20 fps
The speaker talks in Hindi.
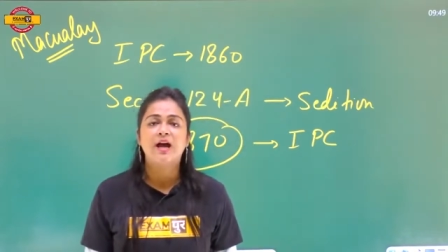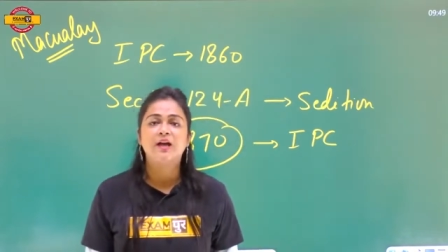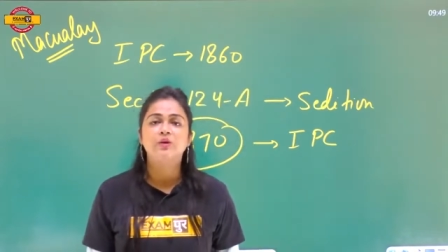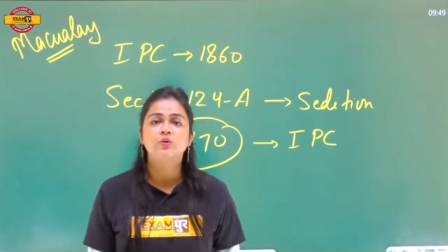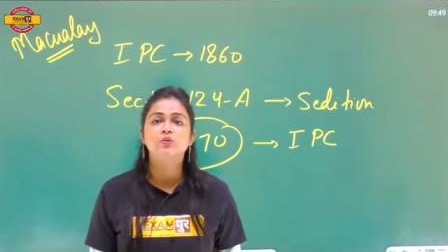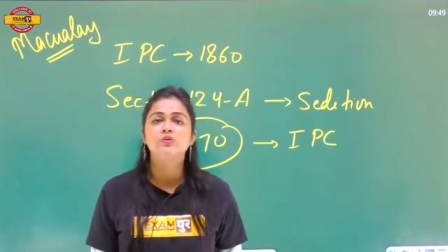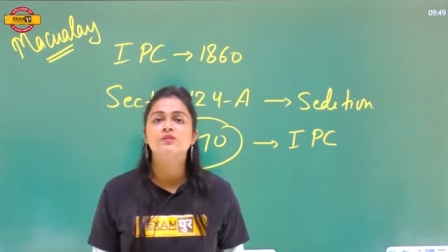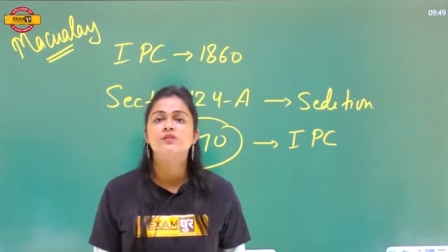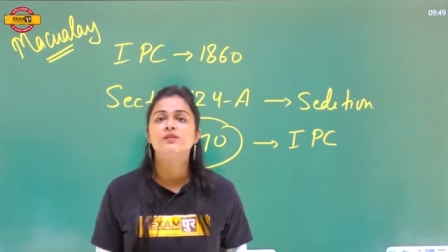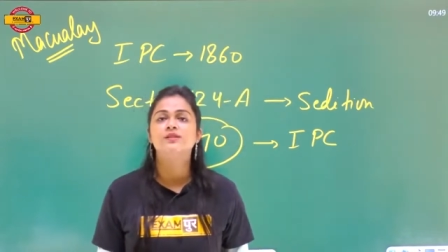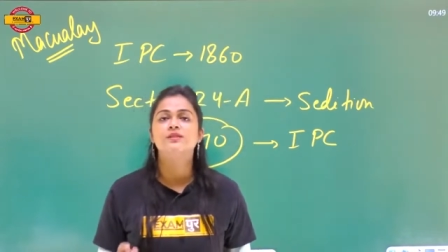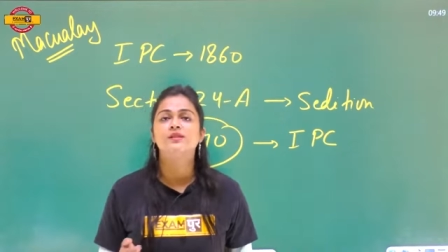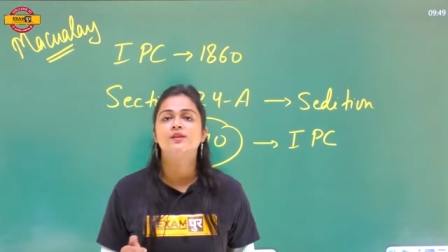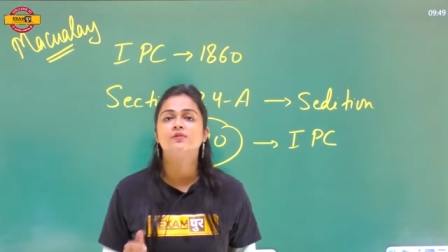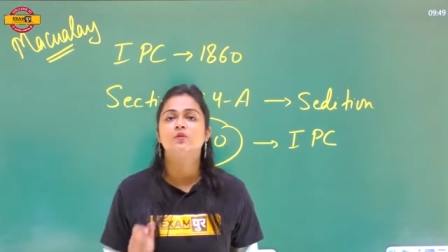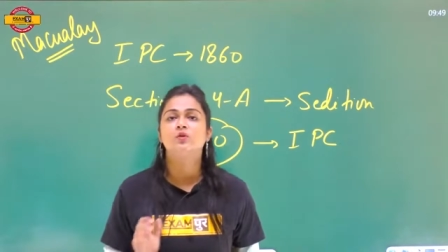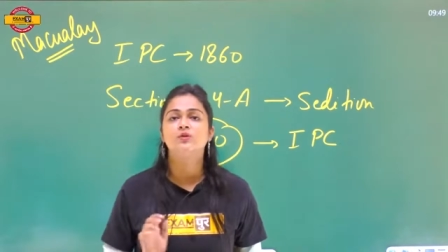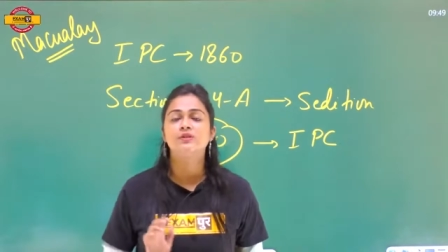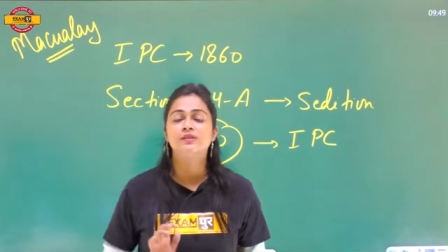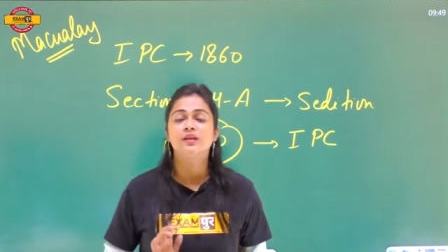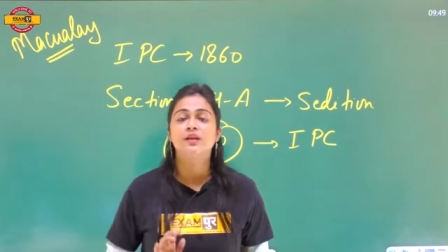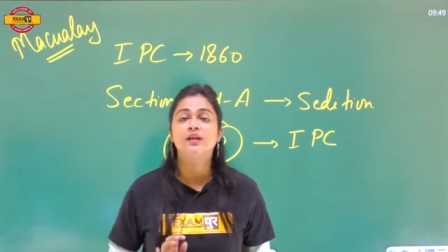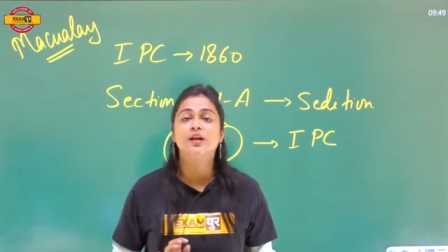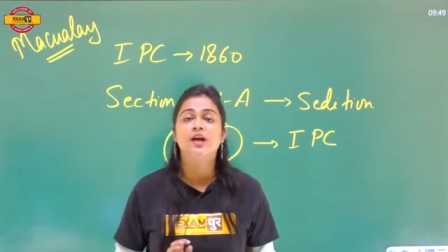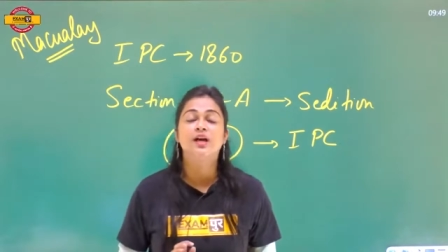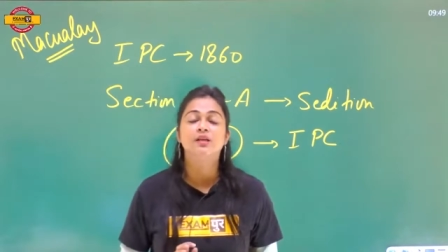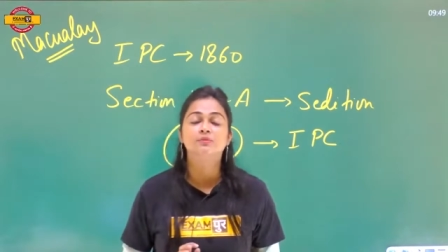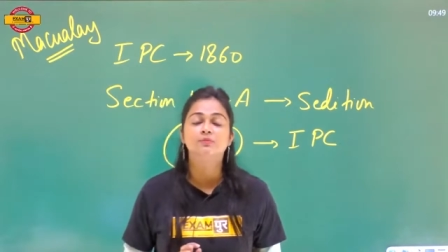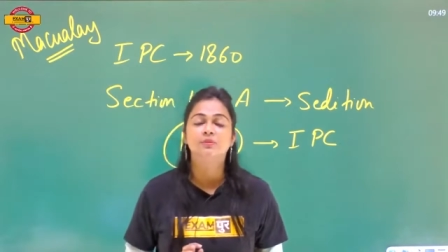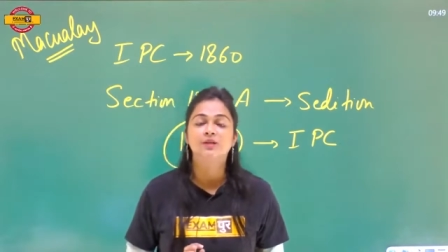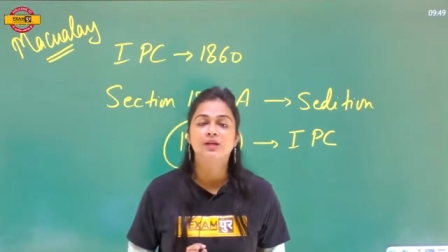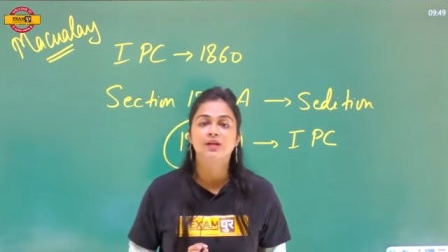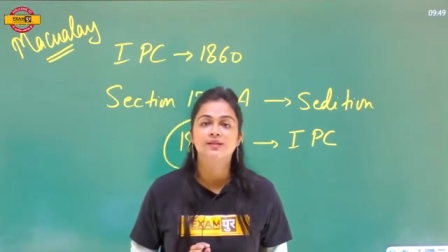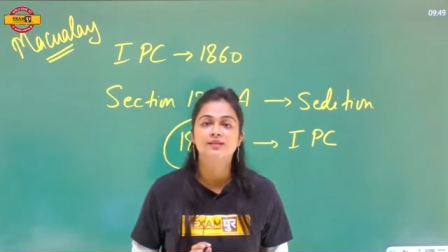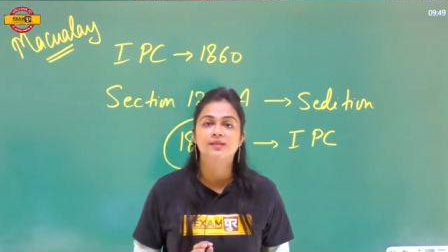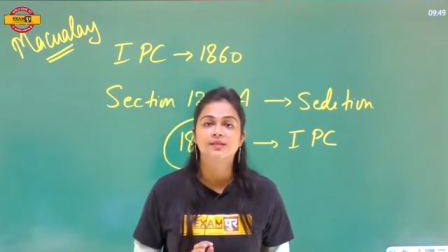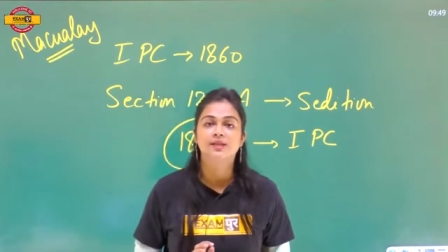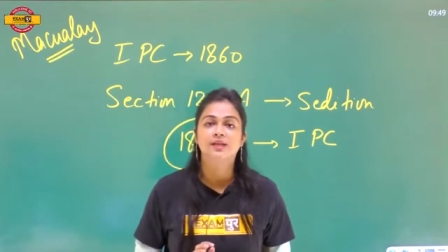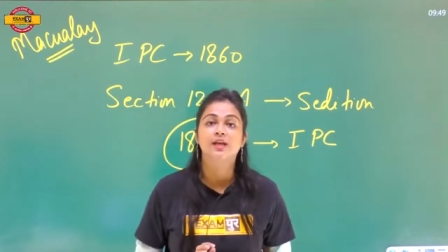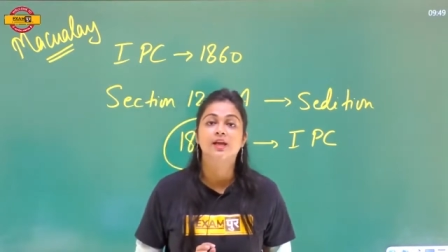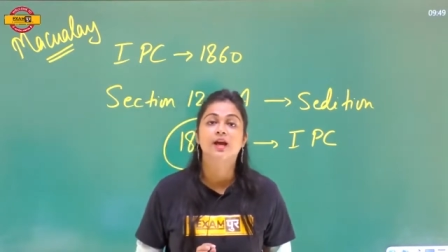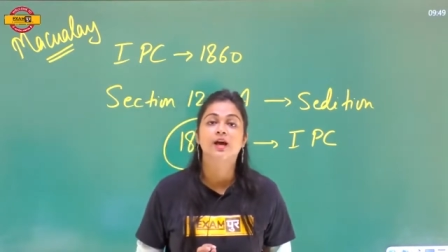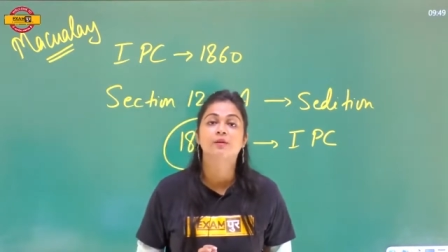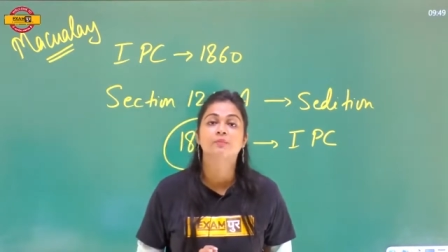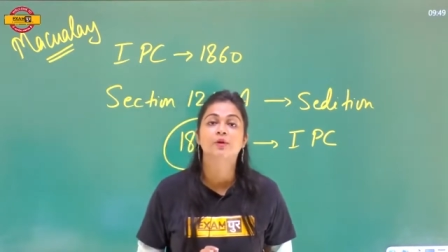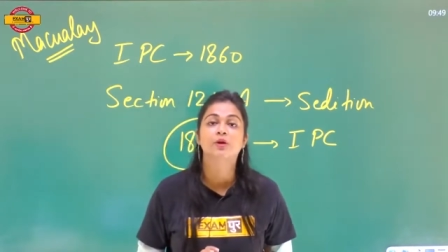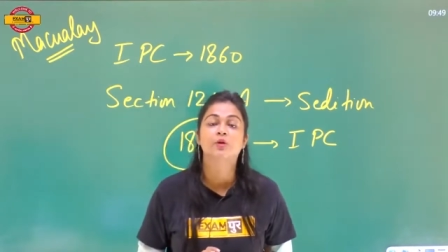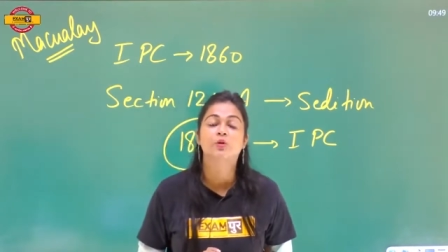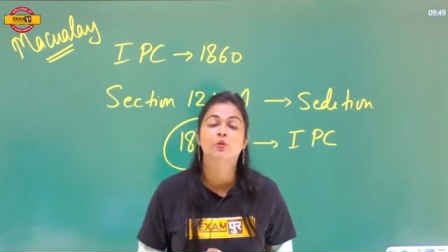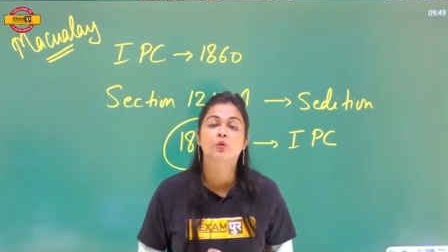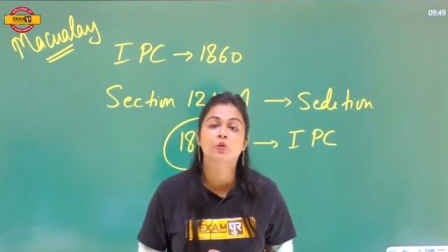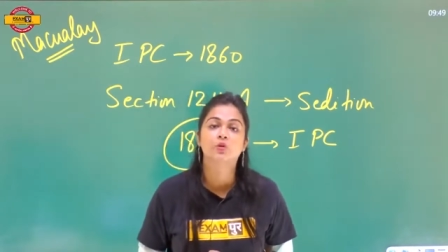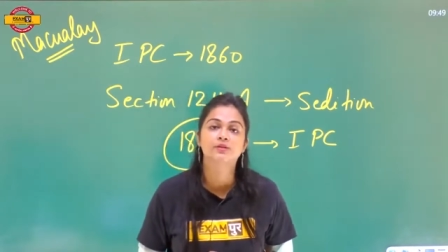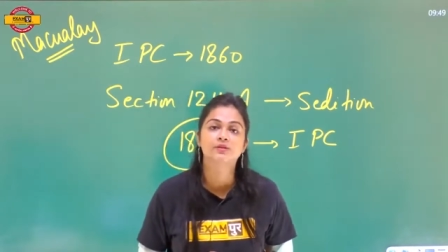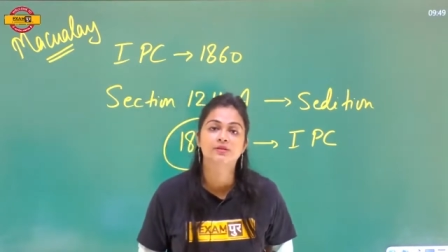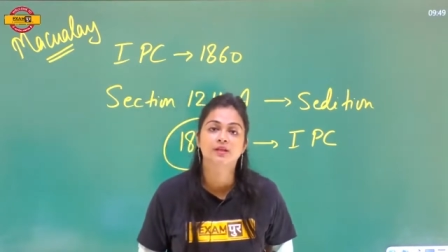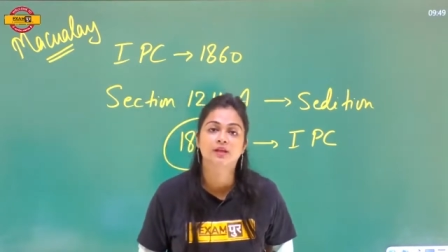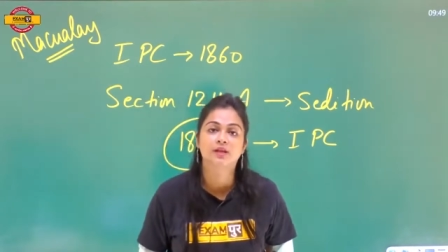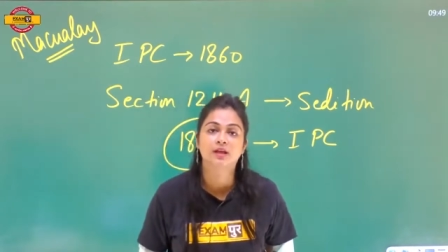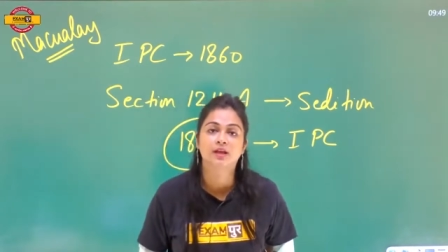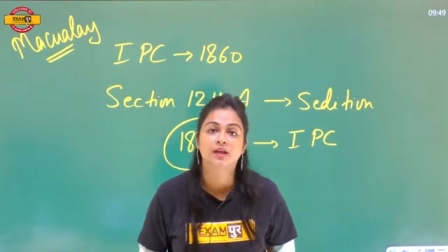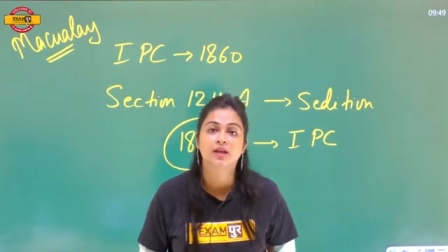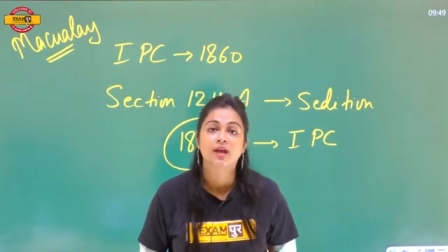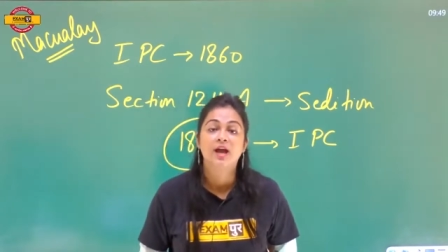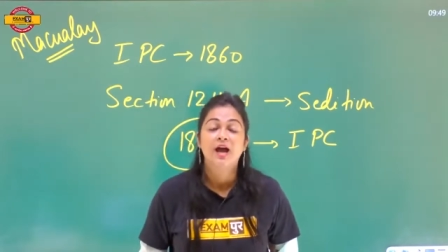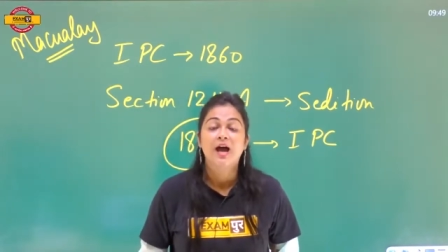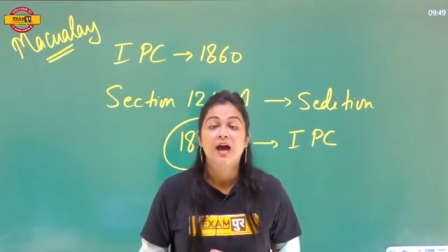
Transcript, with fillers: कानून जिससे वो उसे ख़त्म कर सके हमें रोक सके